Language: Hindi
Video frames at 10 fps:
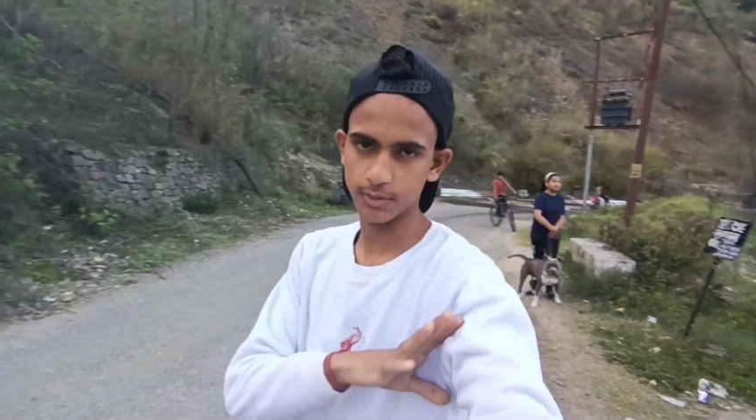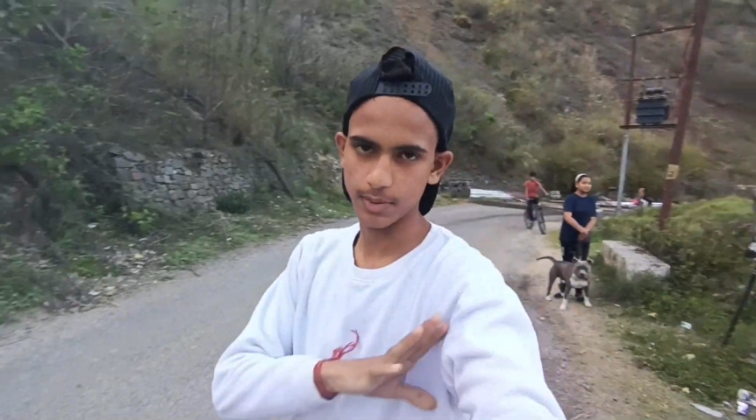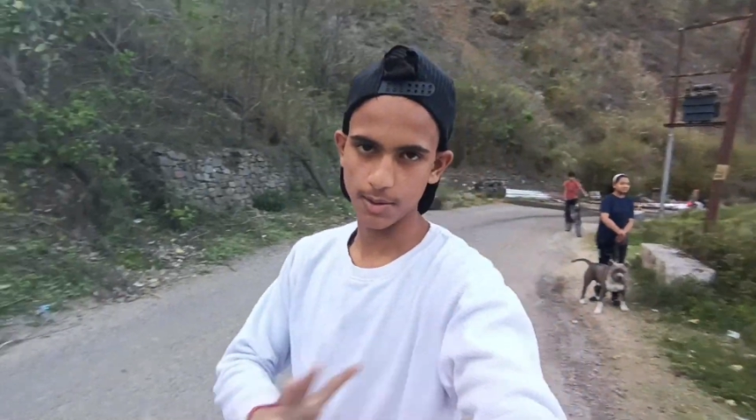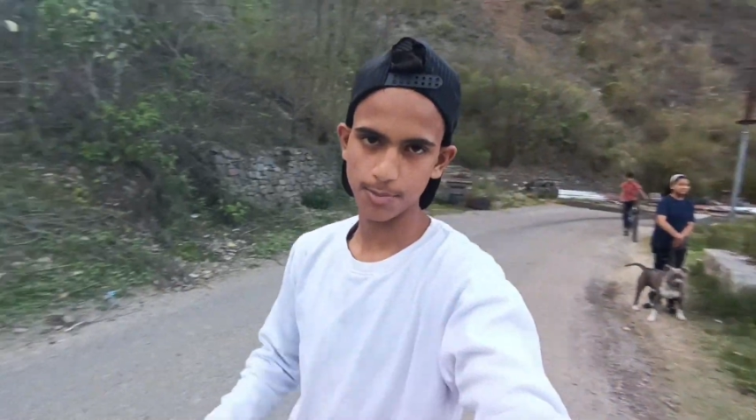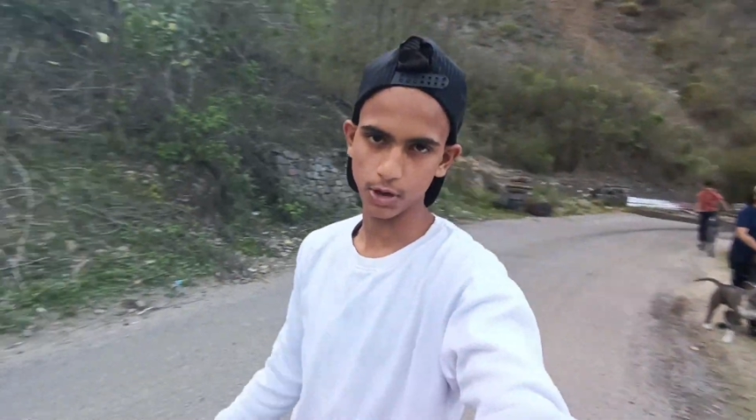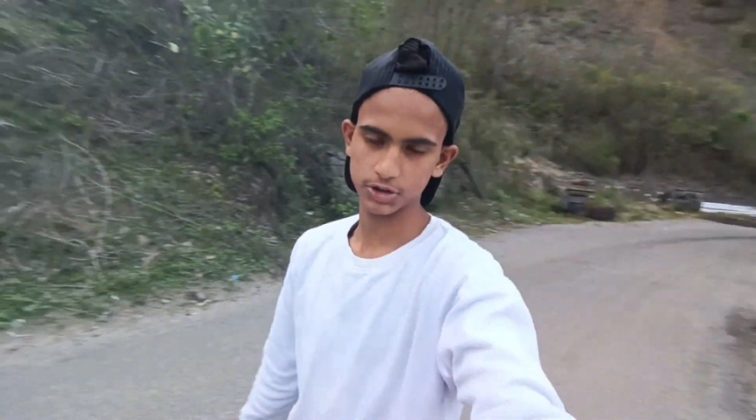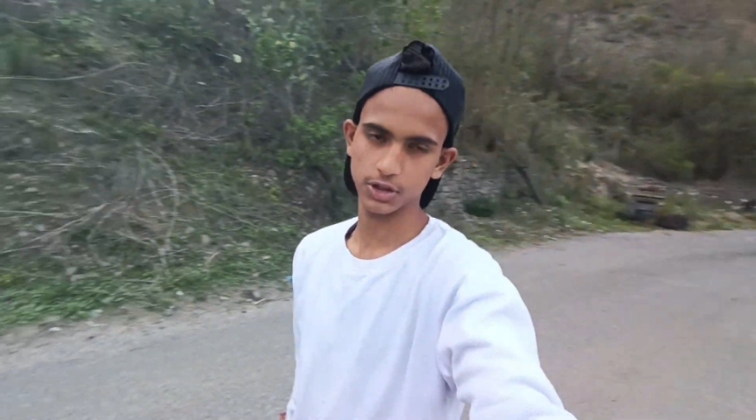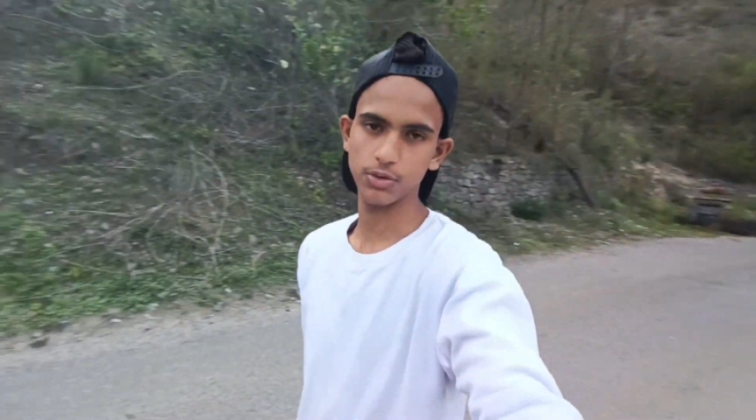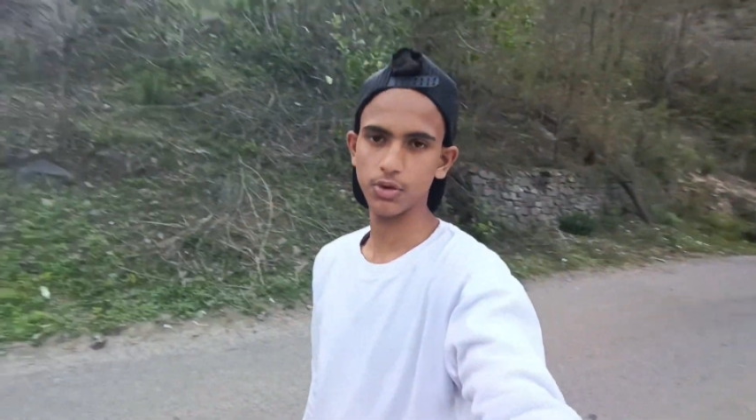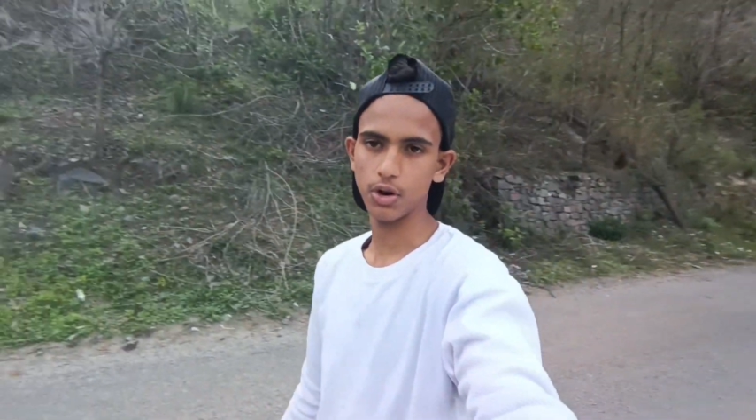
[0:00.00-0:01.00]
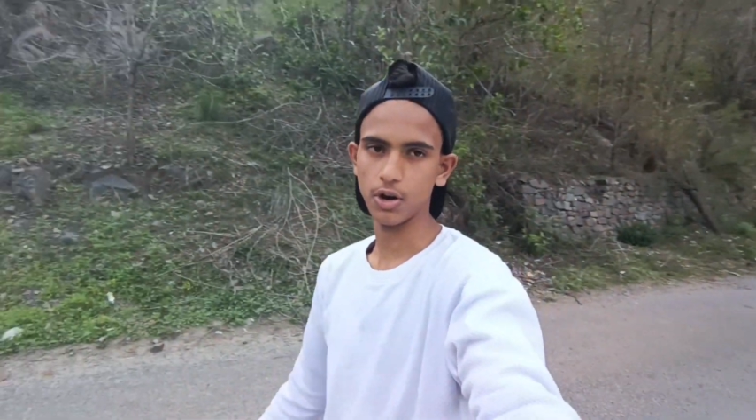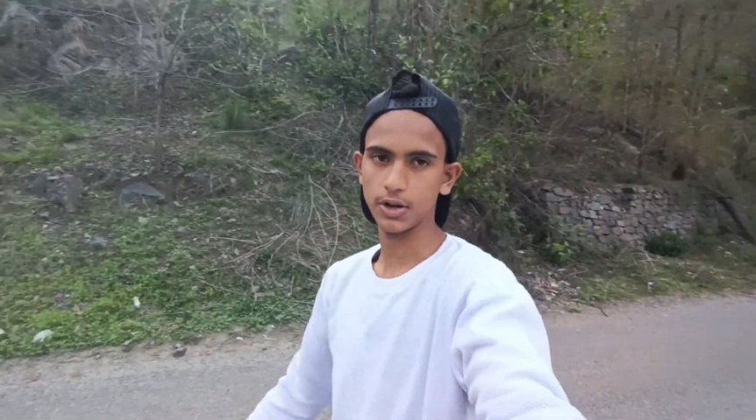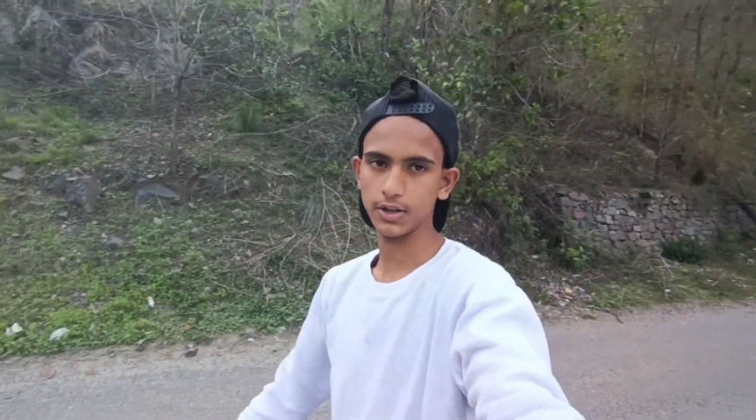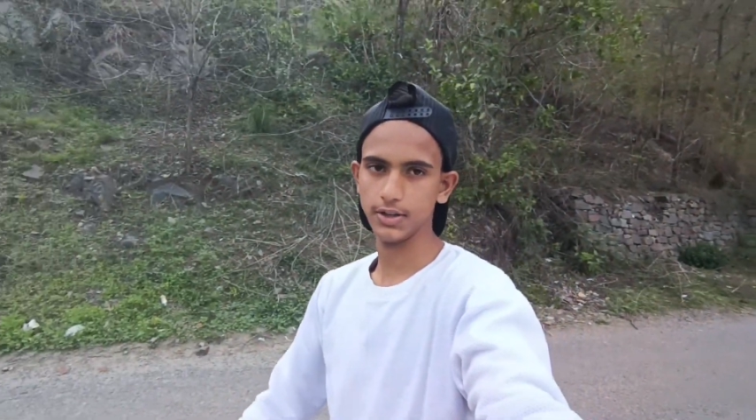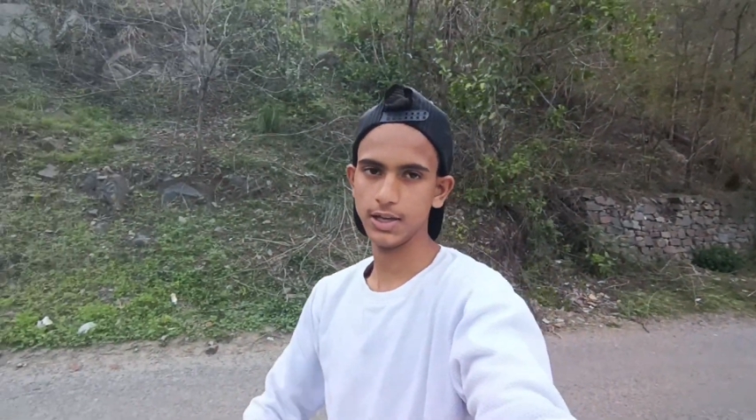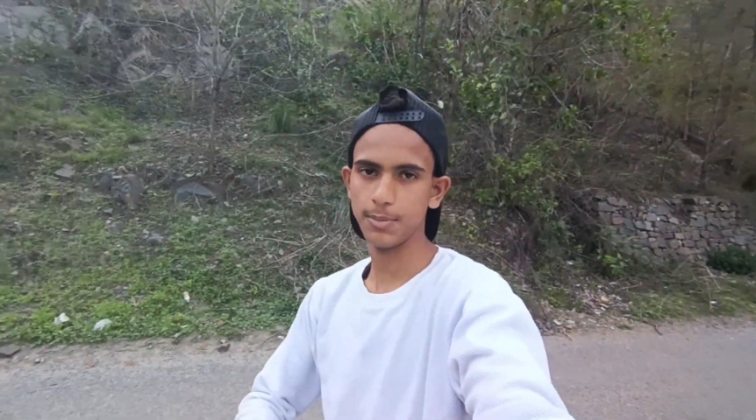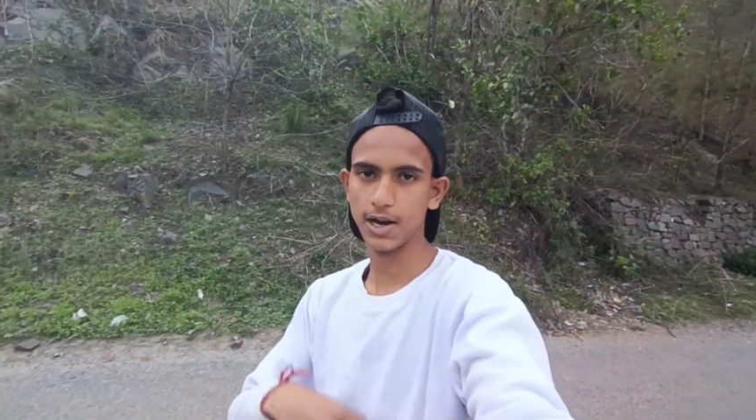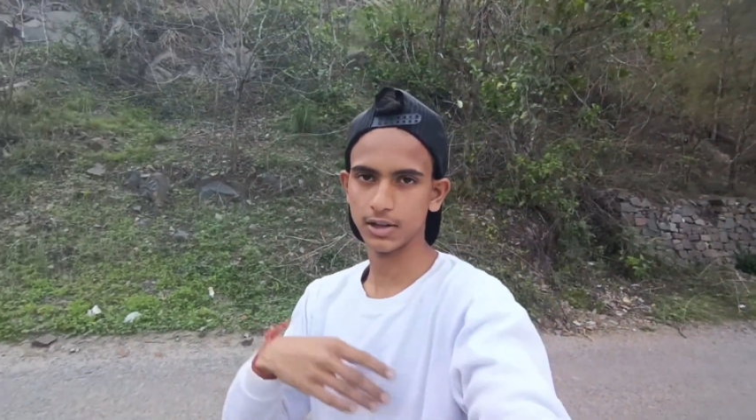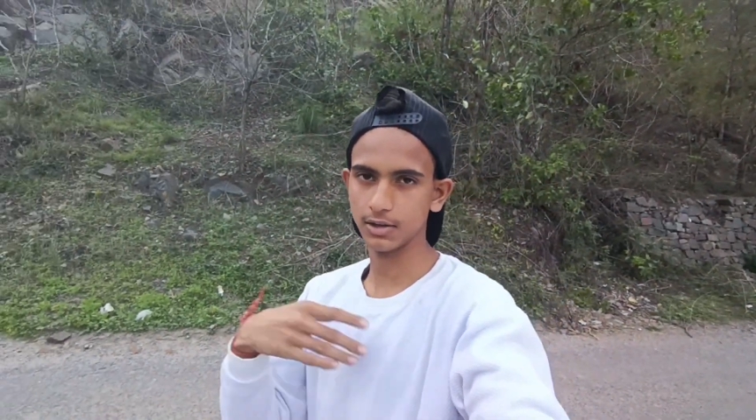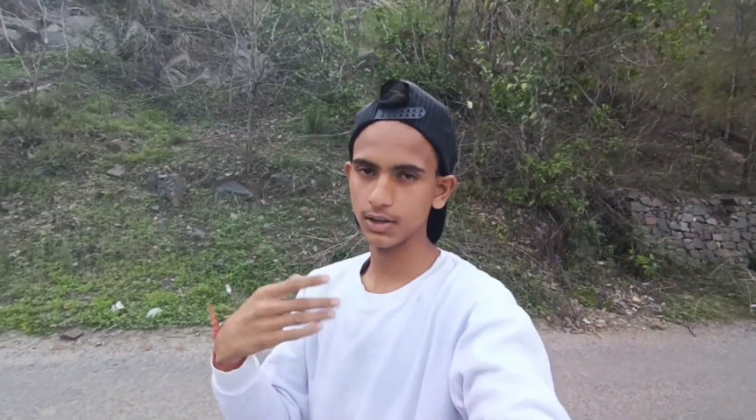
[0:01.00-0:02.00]
में मैं अभी पहुंचा हूँ और ये
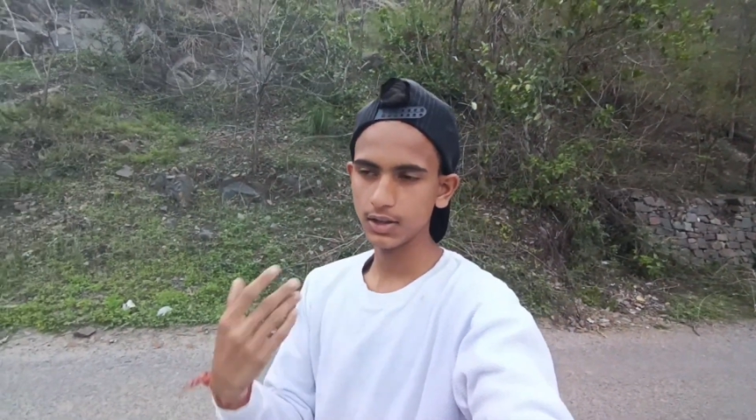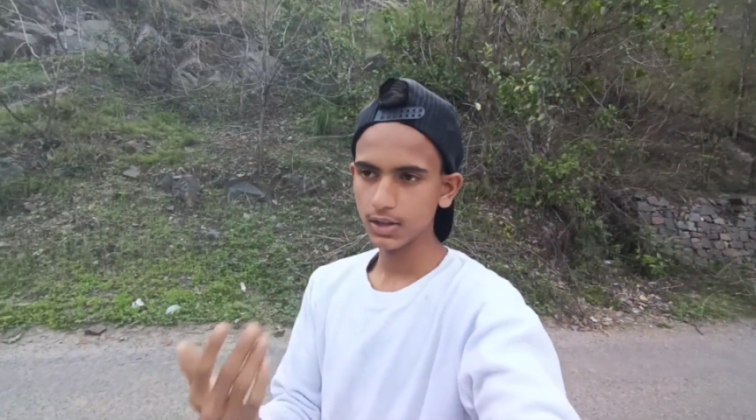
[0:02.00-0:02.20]
पार्क